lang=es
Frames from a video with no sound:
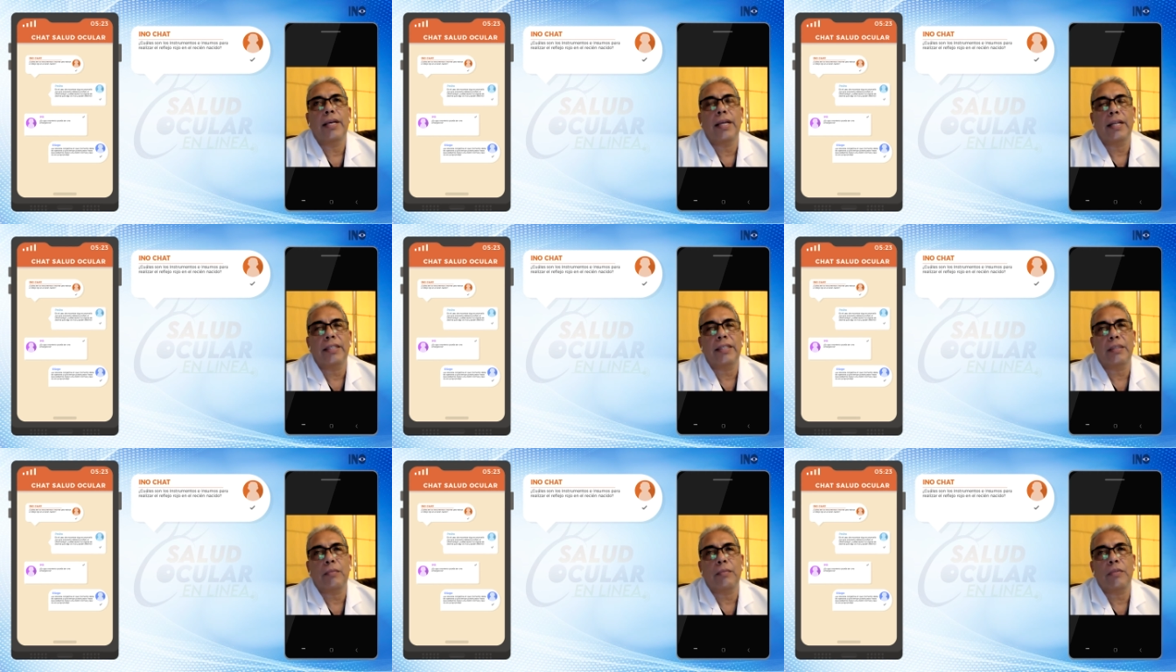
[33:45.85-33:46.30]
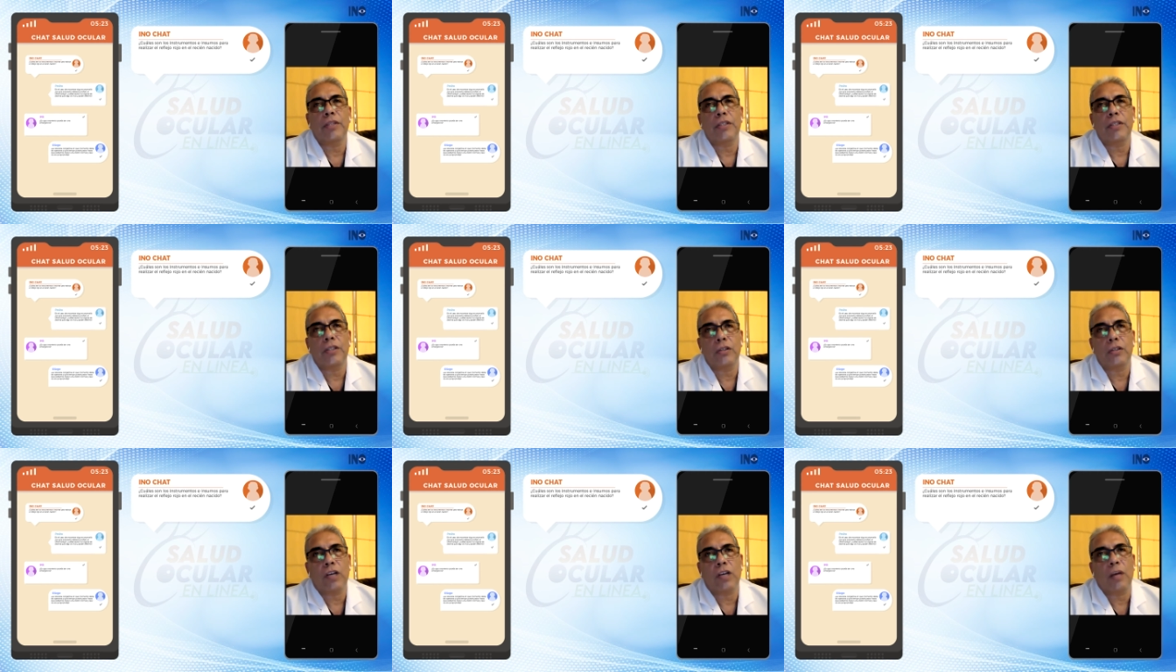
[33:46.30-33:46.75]
y le estamos
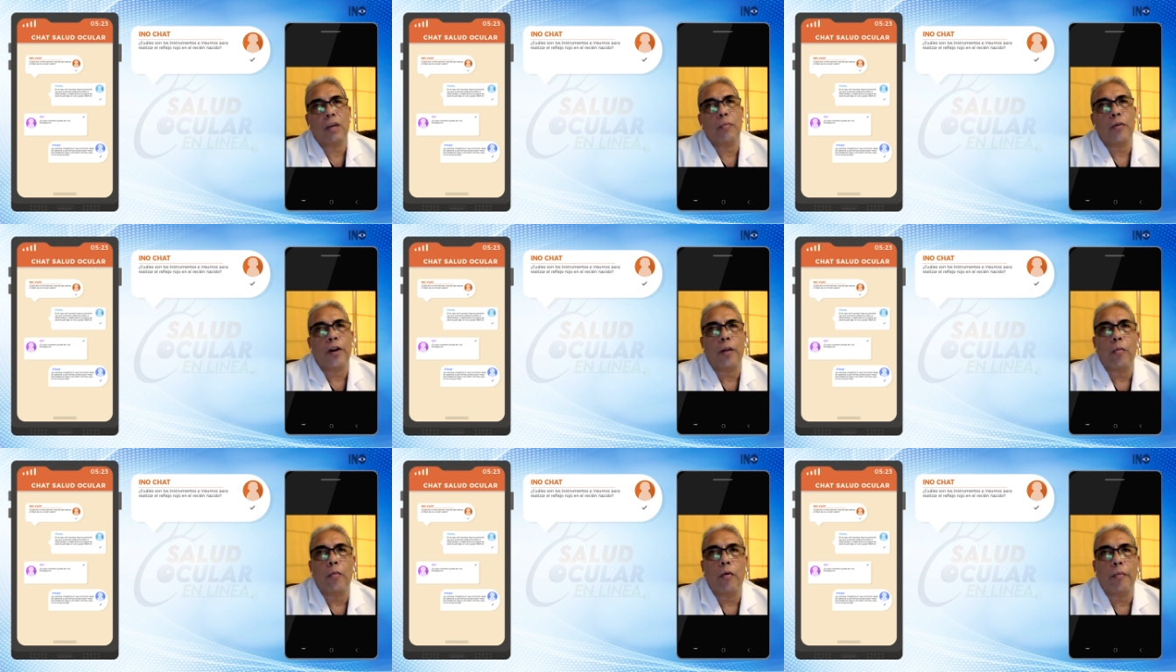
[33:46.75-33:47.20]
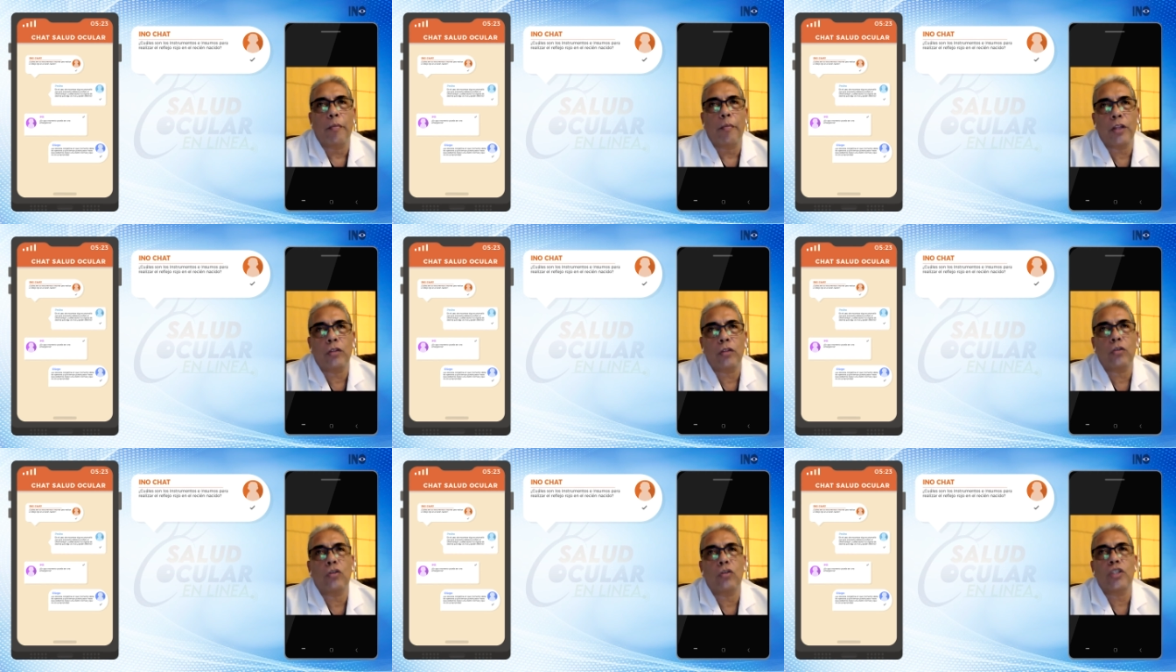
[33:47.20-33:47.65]
diciendo que por el
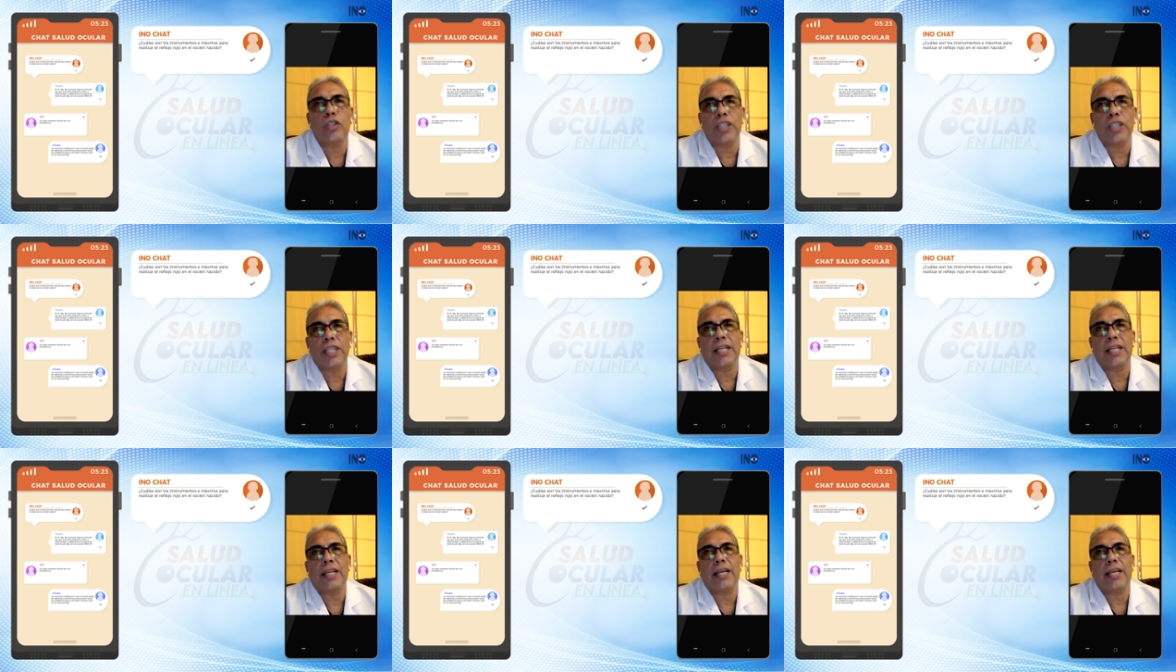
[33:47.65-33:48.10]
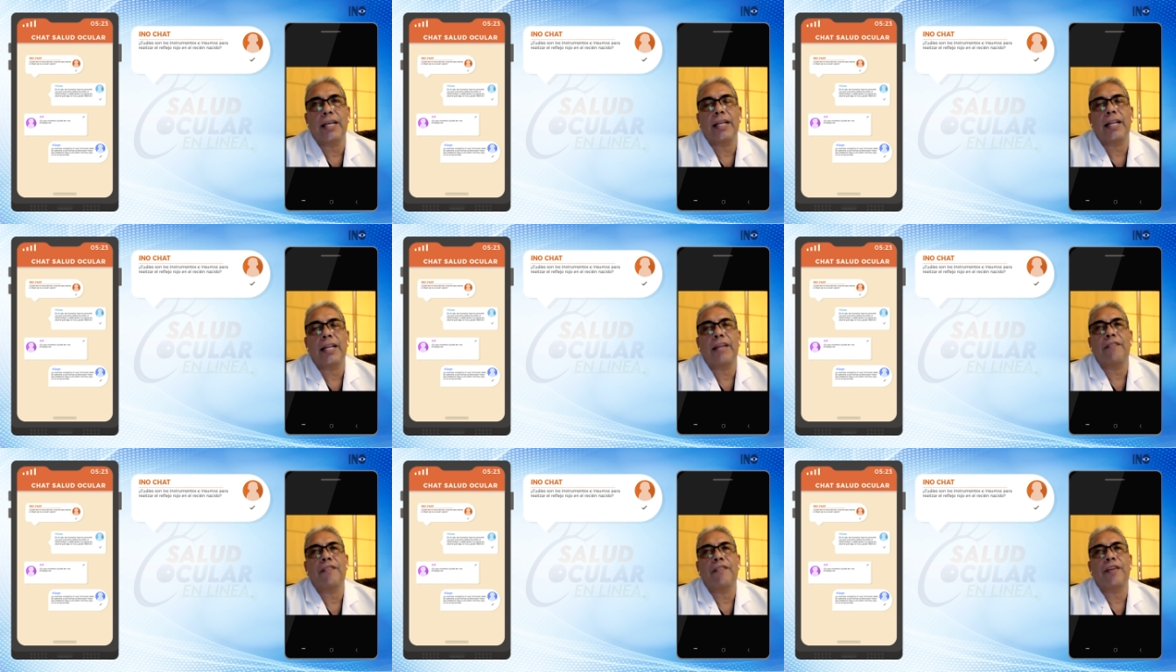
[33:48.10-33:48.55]
momento no tiene
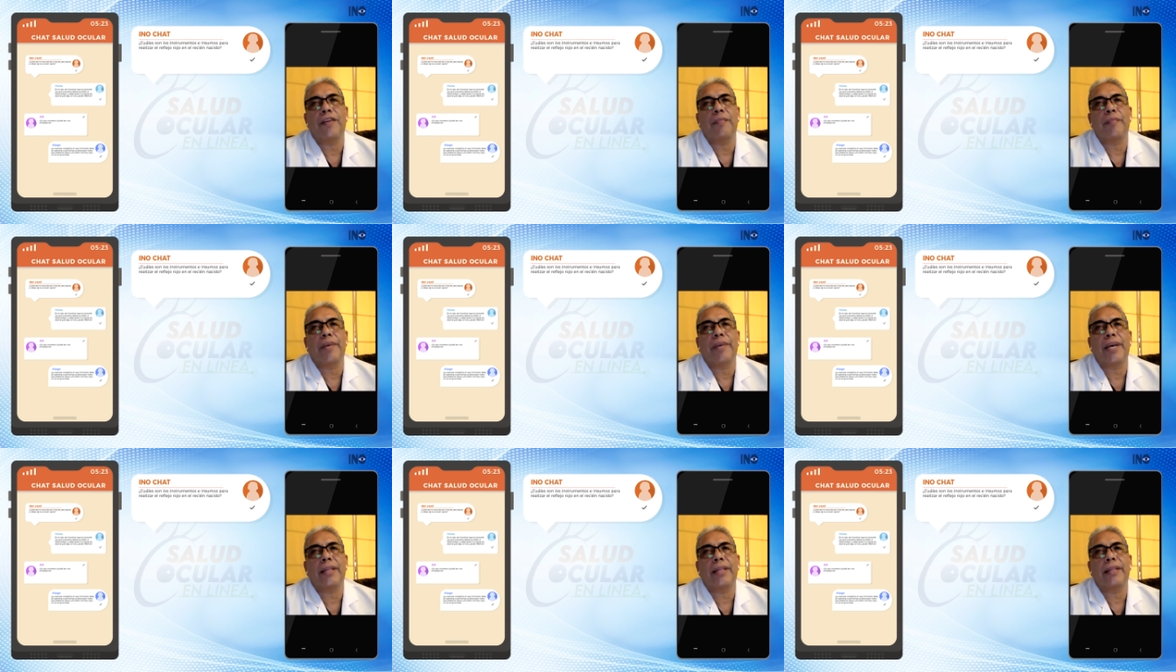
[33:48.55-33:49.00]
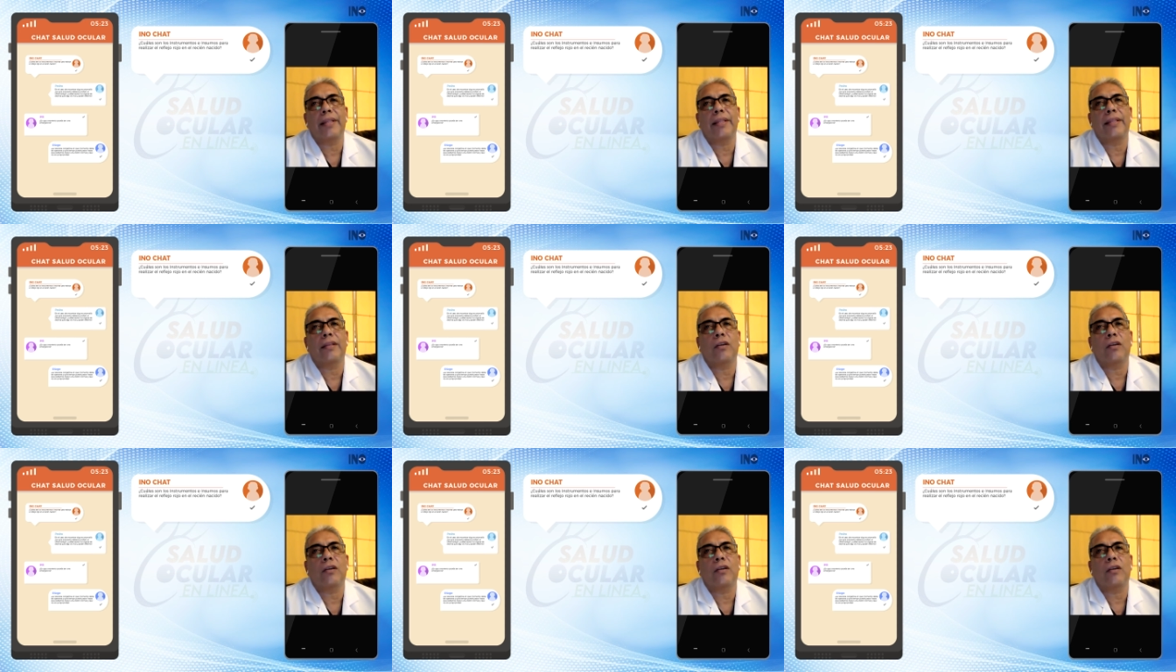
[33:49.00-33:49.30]
la enfermedad